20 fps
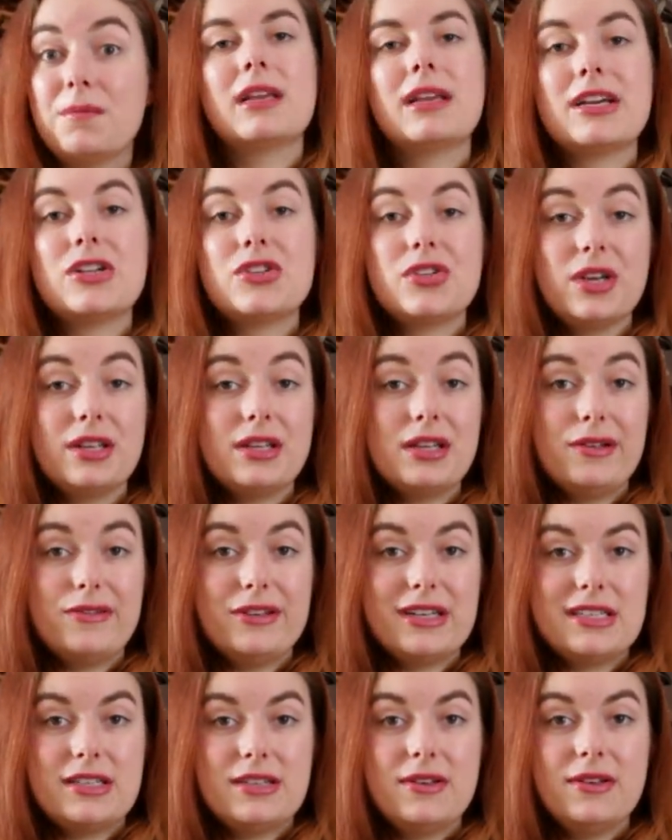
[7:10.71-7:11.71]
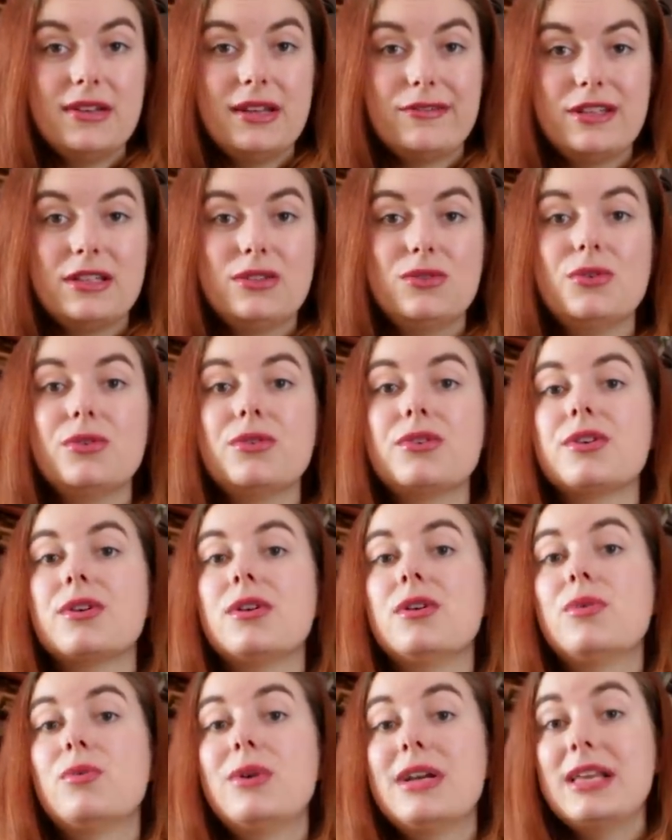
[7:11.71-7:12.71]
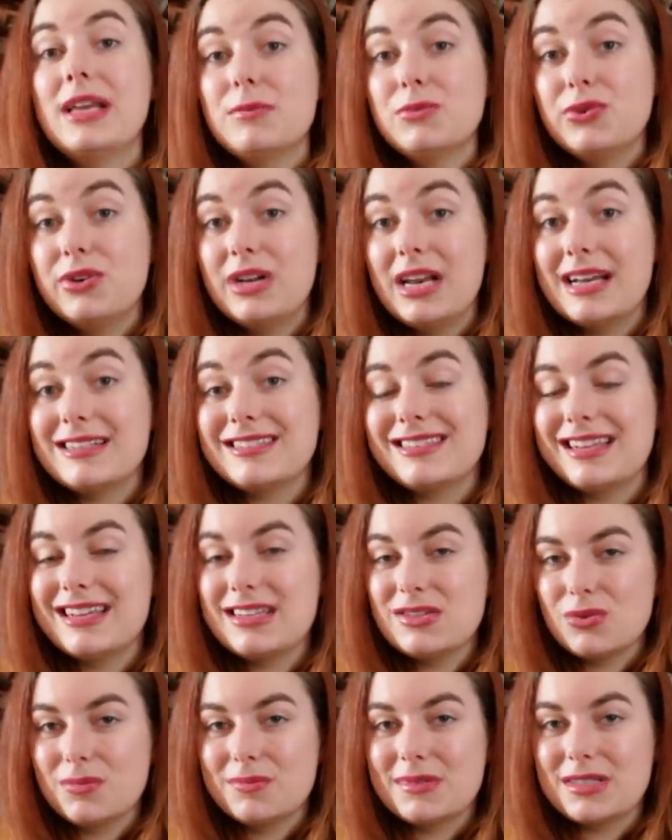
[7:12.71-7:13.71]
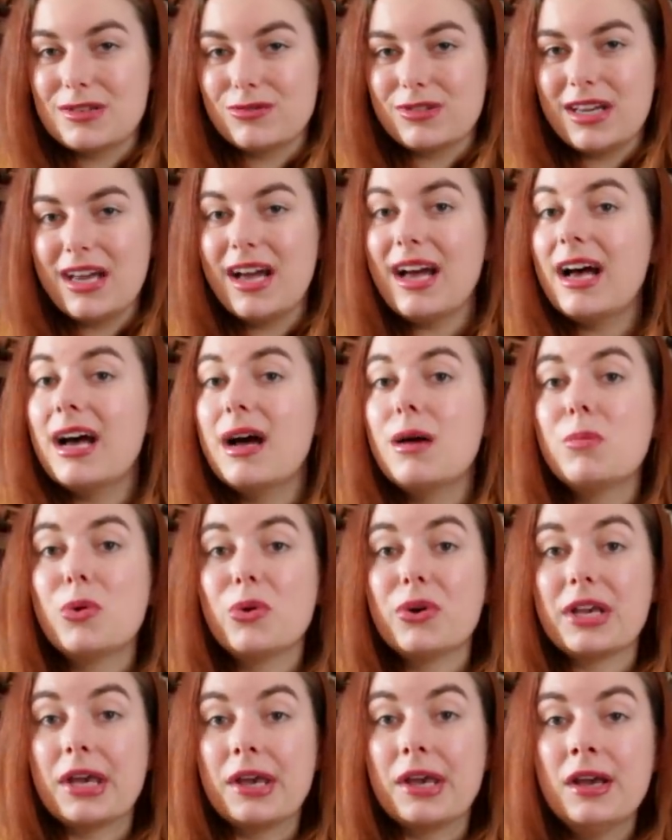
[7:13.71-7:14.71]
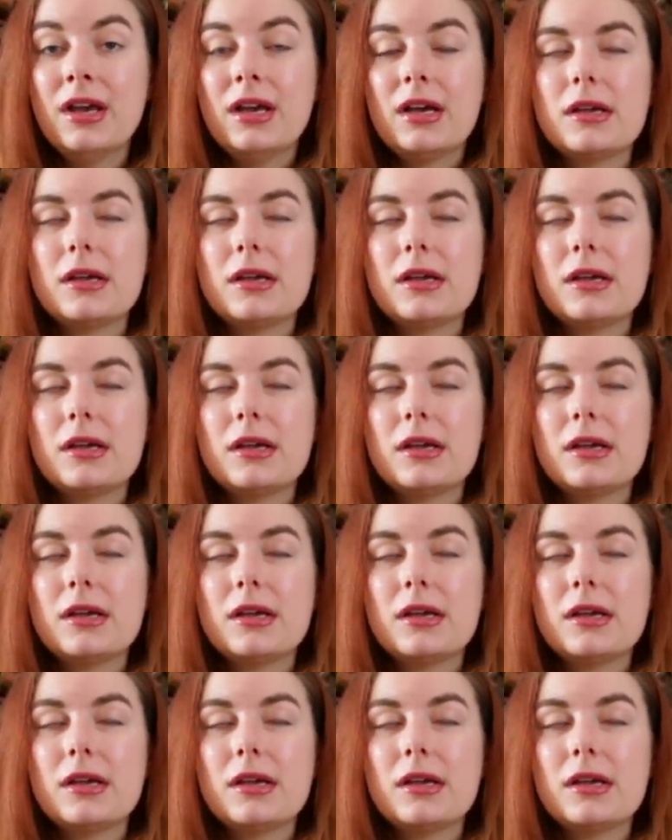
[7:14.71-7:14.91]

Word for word: Crichton et Livingstone invitent donc William Douglas et son petit frère à un banquet.